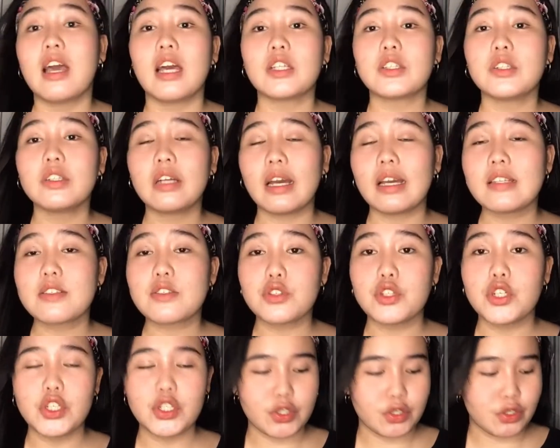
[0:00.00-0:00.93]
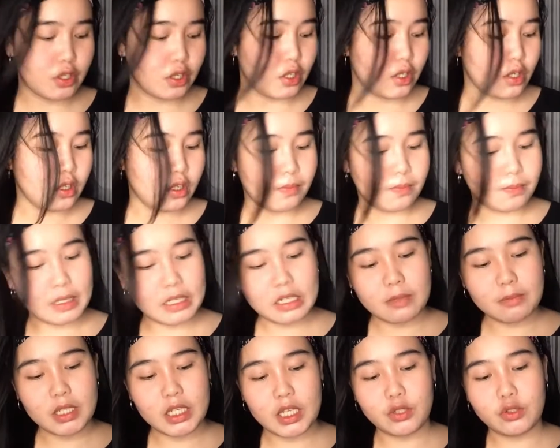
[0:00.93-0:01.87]
Ito guys, no.
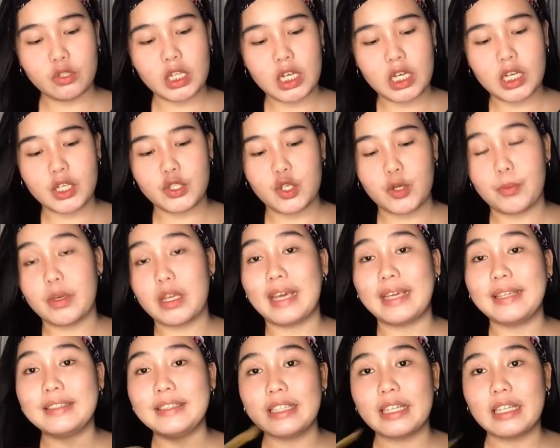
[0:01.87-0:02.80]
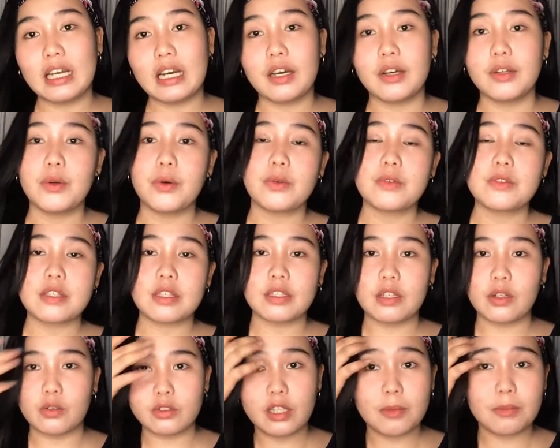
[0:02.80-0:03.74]
Para may ano lang kayo, may idea lang kayo kung
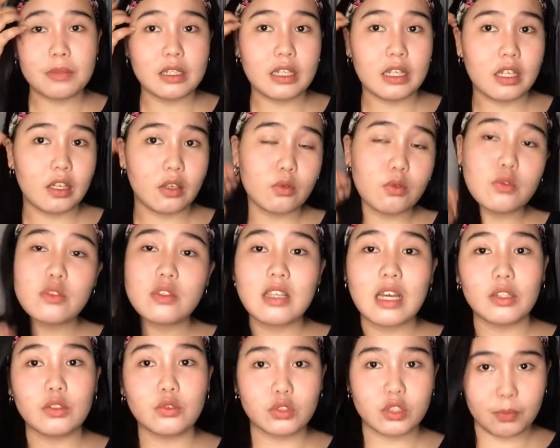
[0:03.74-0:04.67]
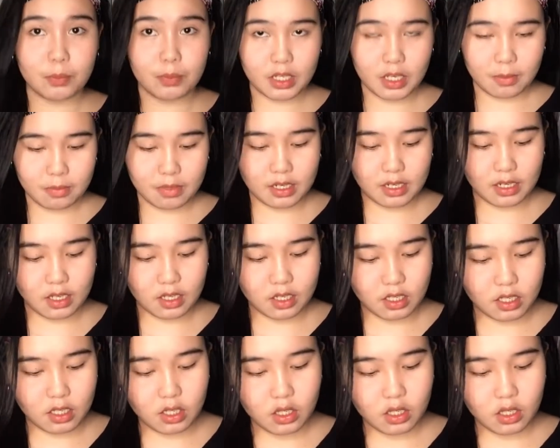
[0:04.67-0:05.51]
saan ako namili, kung saan ko siya pinamili.